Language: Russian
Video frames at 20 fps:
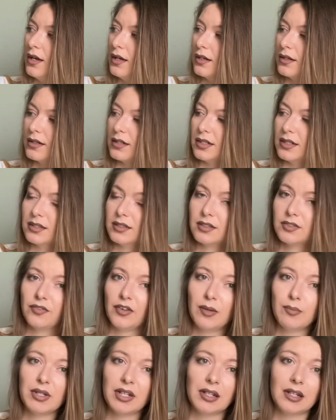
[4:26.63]
э, с
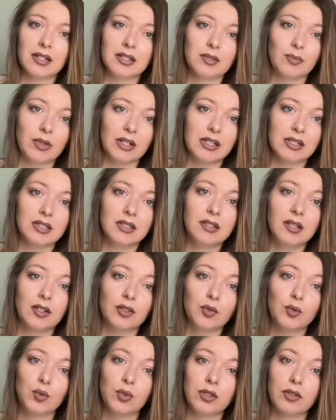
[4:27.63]
фабрики или с магазина,
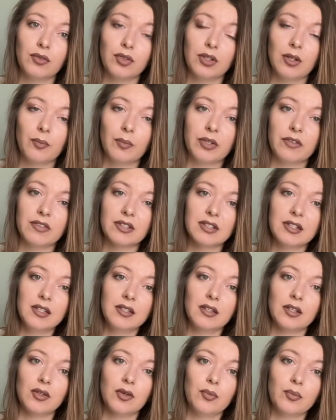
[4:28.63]
откуда его там привезли,
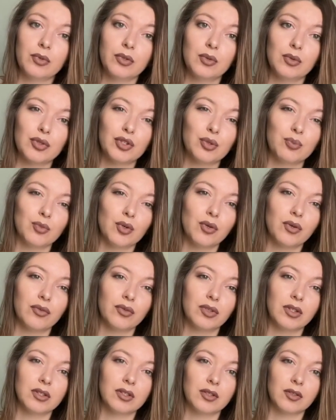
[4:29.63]
на нем было очень много
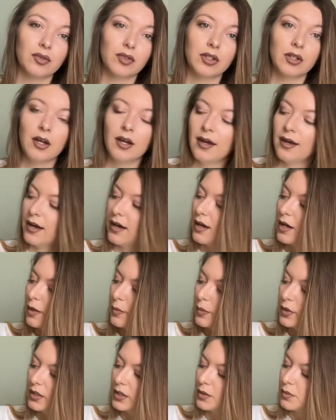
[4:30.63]
вот этих вот э,
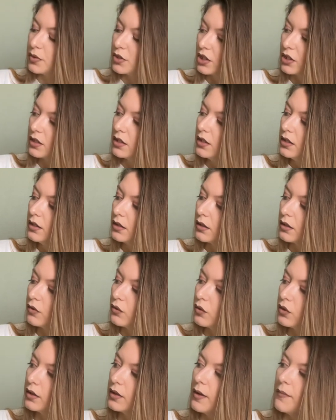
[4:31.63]
прилипших ниток,
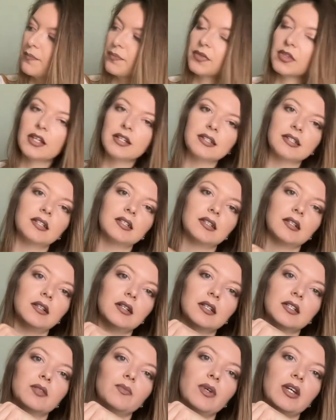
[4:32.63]
вот. Я заказала
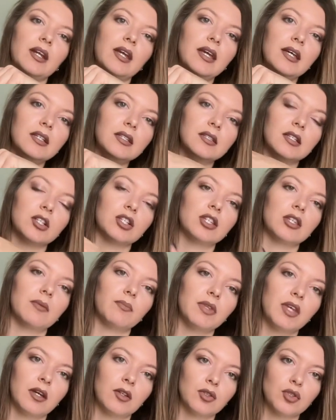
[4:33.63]
размер S, даже на
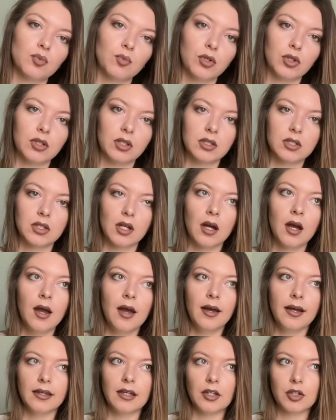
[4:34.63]
мне оно смотрится,
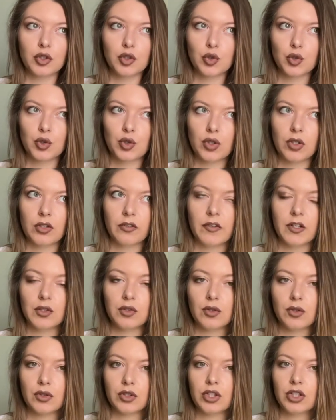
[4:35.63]
я ношу
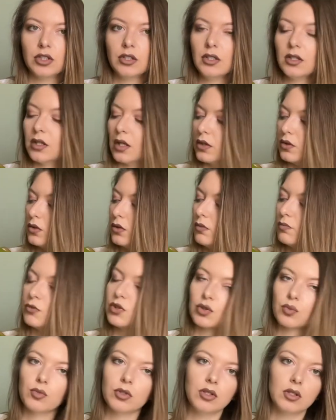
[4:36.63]
42-44, оно на мне
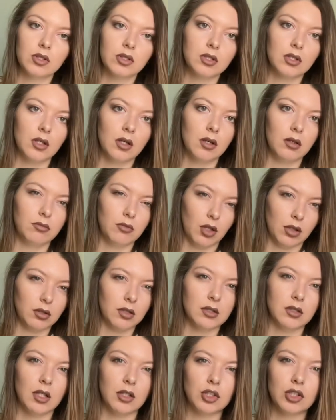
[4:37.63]
смотрится так
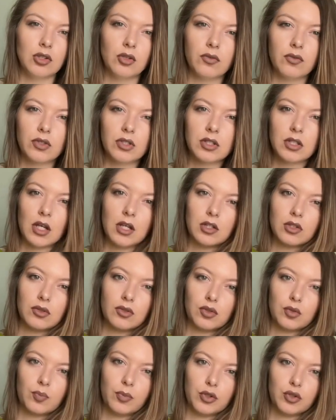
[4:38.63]
достаточно оверсайз, то
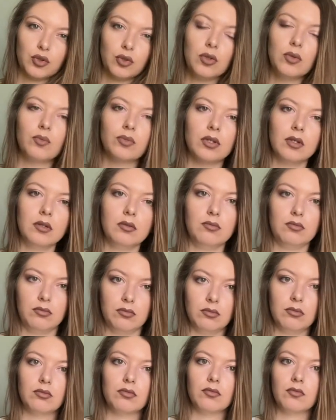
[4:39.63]
есть плечо мне
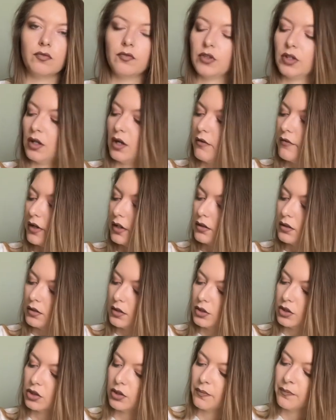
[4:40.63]
великовато
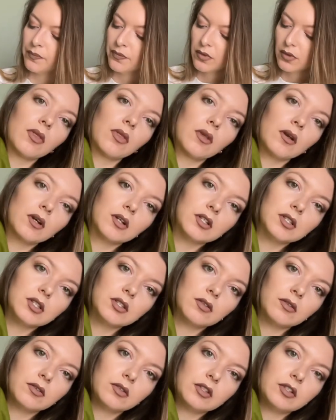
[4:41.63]
даже.
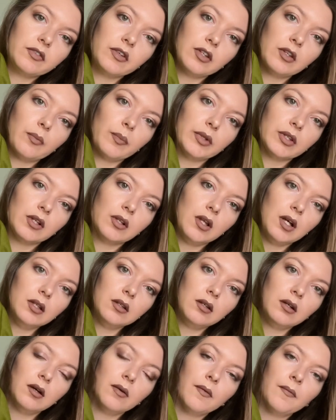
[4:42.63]
Красивого цвета
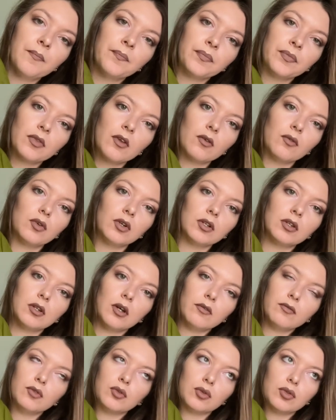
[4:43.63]
подкладка, вот,
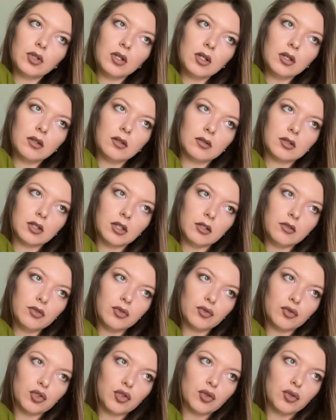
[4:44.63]
там внутри, скорее
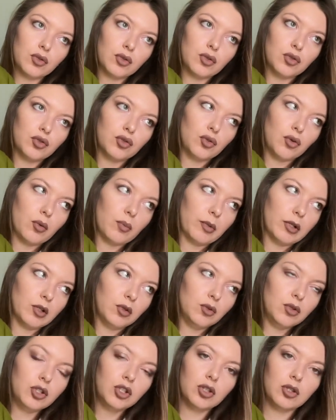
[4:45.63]
всего, что-то еще
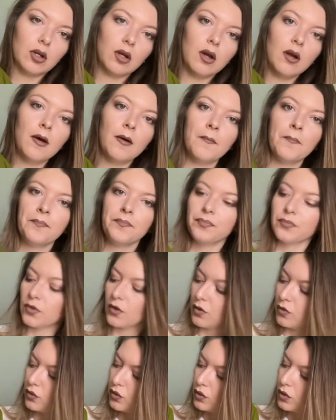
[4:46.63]
подложено,
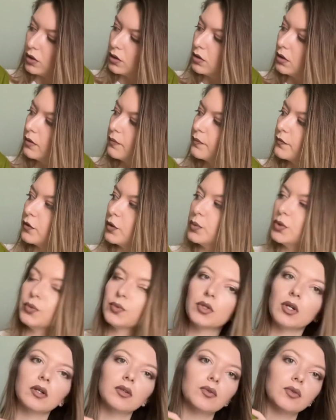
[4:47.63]
вот. В
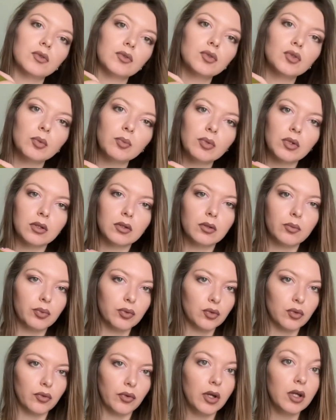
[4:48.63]
общем-то, оно теплое, не
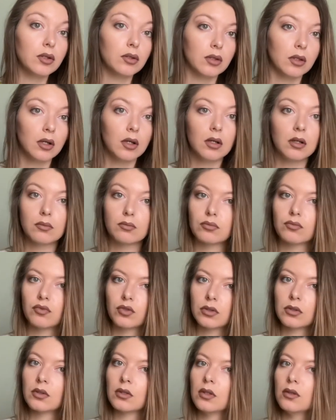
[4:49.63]
продувает, и я вот
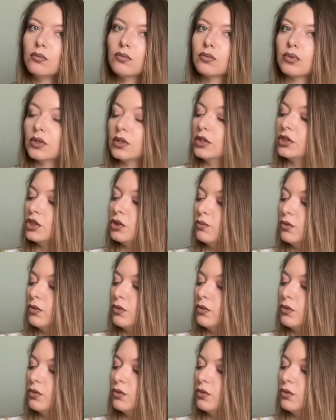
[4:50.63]
им более чем